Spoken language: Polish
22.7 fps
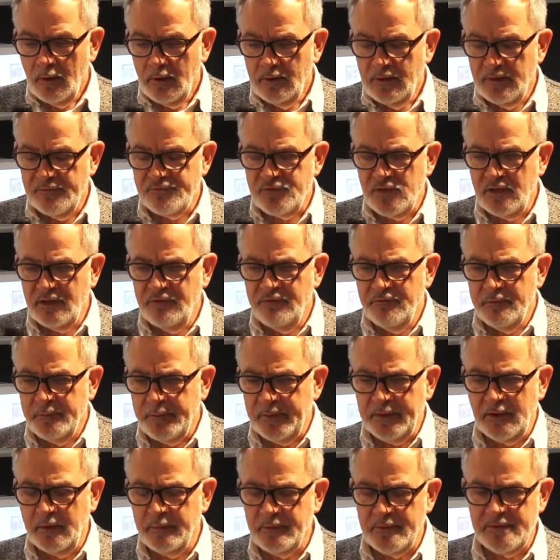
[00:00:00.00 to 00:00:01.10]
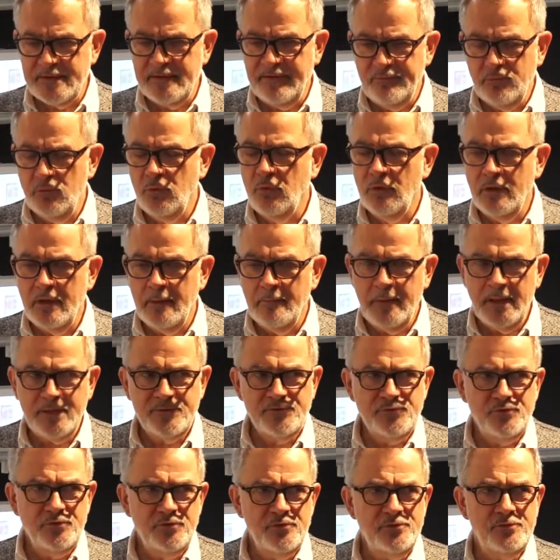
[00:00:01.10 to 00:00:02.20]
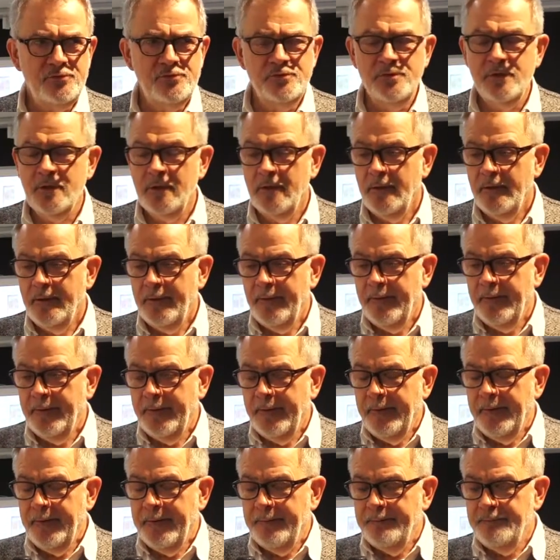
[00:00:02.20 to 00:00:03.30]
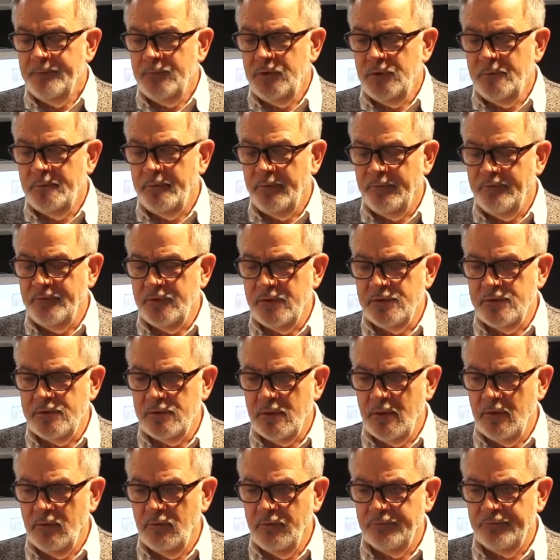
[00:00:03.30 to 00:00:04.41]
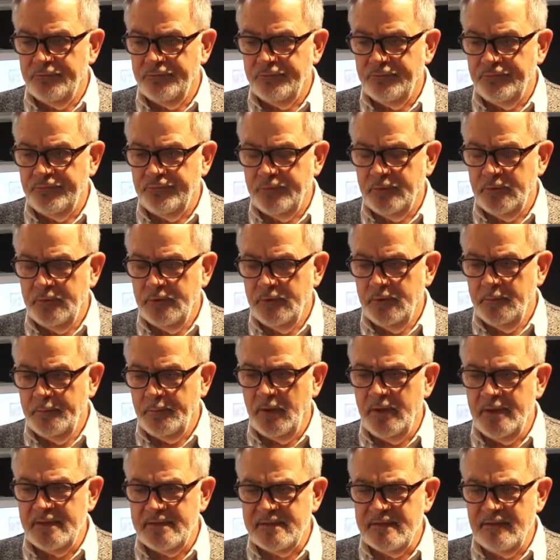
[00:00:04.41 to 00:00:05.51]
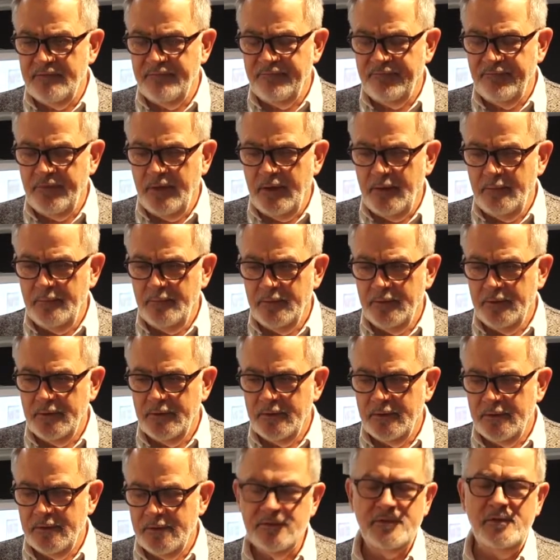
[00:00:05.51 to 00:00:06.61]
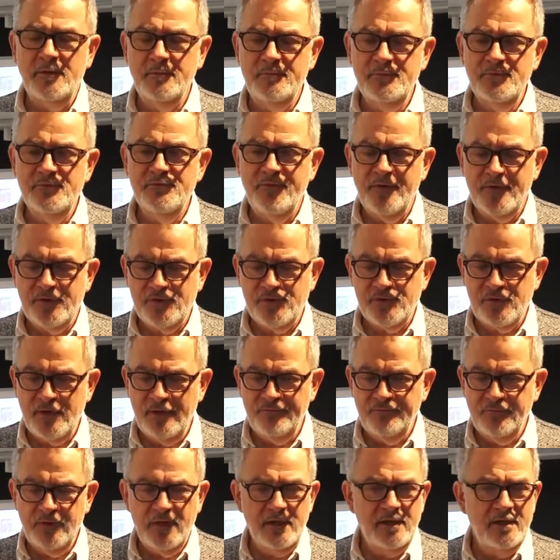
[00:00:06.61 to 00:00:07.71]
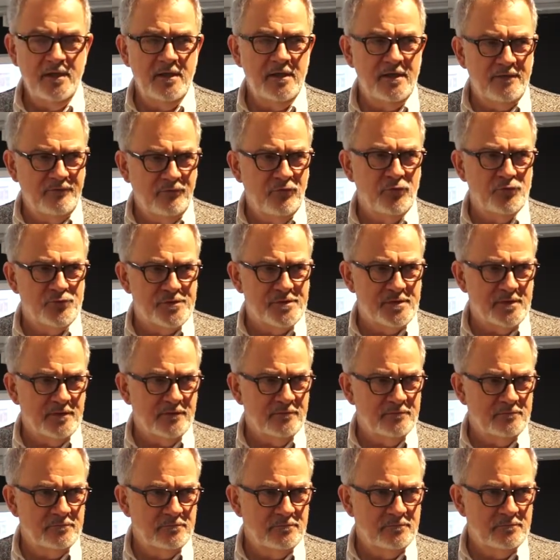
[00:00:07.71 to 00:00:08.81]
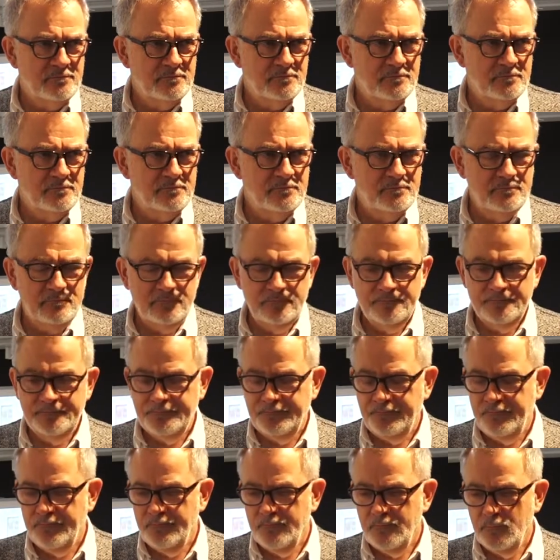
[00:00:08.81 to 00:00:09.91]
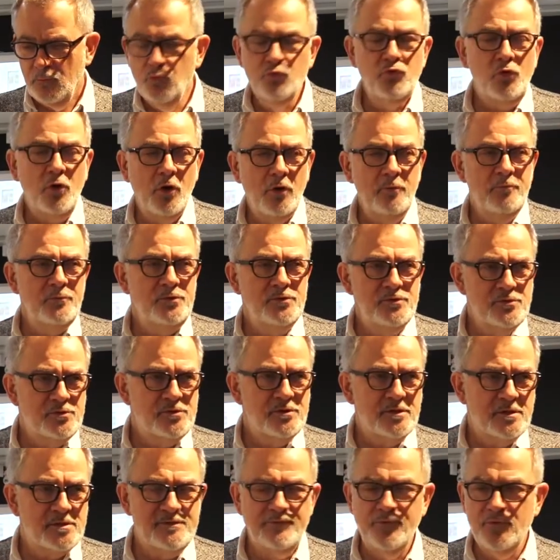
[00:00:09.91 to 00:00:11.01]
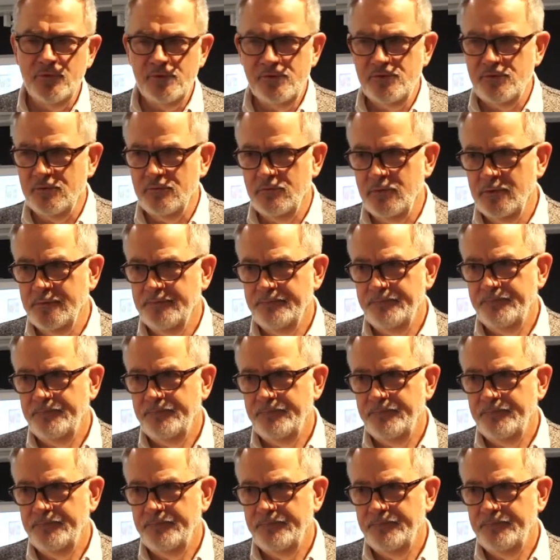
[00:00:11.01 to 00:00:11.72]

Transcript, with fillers: Na wszelki wypadek postawił go na baczność i powiedział: y, Polecam wam y, zrobić w Warszawie rewolucję, uruchomić te swoje siły.